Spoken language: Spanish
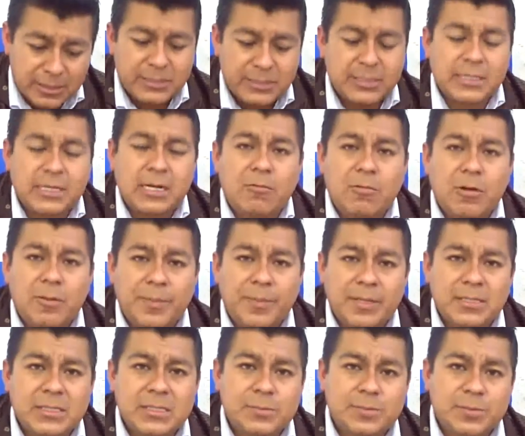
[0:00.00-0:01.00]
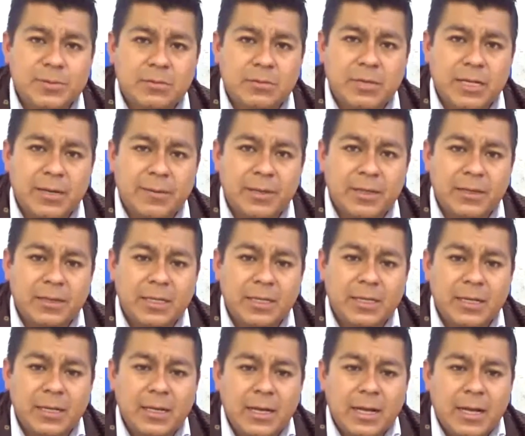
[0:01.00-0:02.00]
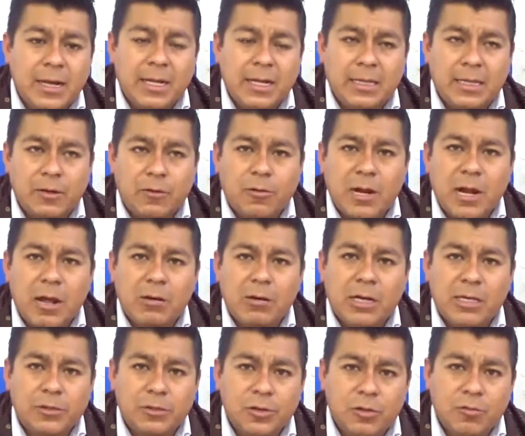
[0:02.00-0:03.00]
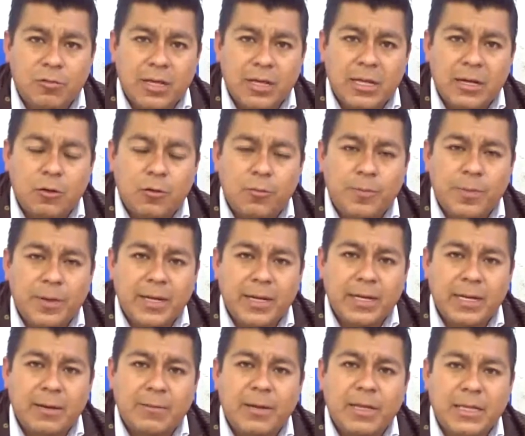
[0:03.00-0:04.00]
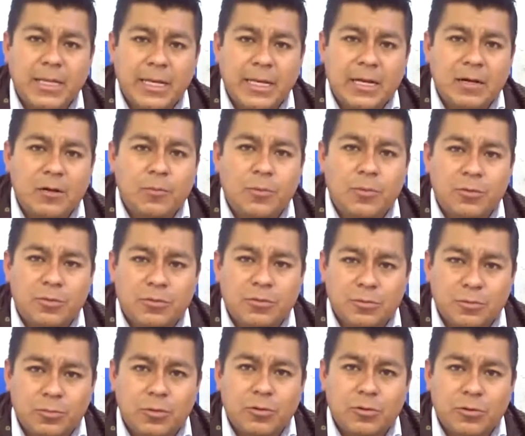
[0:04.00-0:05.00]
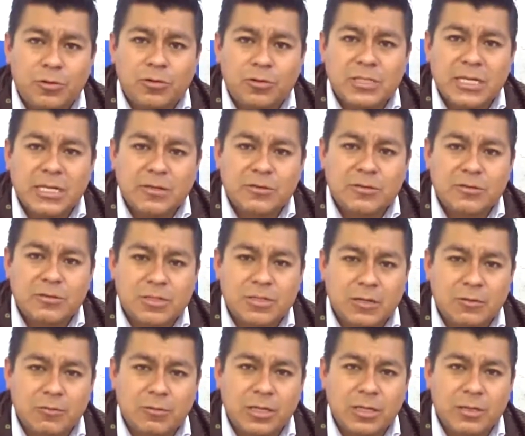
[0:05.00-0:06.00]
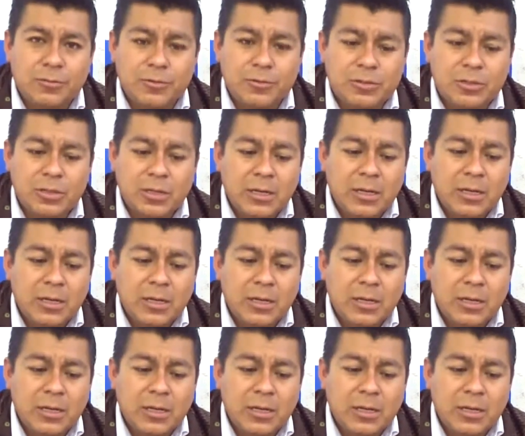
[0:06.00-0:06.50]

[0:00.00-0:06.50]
chignahuapenses específicamente han decorado el atrio de Guadalupe en el Vaticano por dos años consecutivos.